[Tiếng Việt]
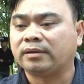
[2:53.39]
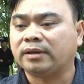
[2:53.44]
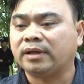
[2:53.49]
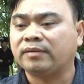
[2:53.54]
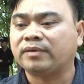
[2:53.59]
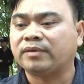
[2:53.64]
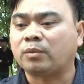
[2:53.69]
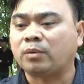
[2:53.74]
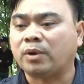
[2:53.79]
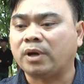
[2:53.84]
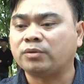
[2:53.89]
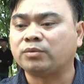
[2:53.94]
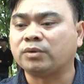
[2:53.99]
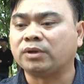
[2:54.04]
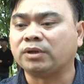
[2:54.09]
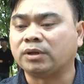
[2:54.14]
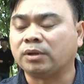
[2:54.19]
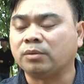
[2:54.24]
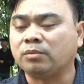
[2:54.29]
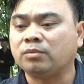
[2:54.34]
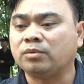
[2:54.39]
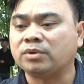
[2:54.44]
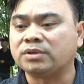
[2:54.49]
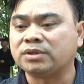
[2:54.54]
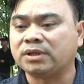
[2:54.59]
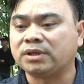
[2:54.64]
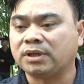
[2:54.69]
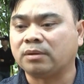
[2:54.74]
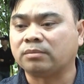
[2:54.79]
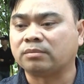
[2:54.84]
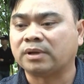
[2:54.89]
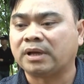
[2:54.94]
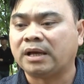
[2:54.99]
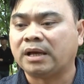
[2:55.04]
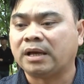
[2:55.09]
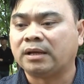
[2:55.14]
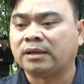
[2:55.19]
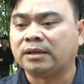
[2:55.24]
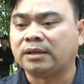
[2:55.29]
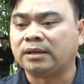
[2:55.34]
nét văn hóa truyền thống của dân tộc
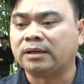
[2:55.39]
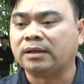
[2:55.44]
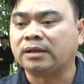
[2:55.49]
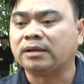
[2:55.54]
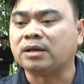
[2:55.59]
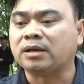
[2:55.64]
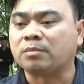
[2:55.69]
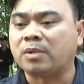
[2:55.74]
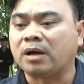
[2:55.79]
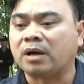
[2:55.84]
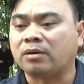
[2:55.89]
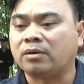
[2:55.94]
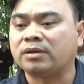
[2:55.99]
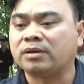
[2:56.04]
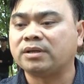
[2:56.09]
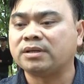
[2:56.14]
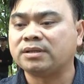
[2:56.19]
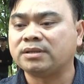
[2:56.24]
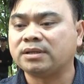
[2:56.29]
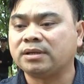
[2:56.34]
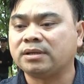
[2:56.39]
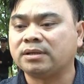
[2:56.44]
thì đã được bà con nhân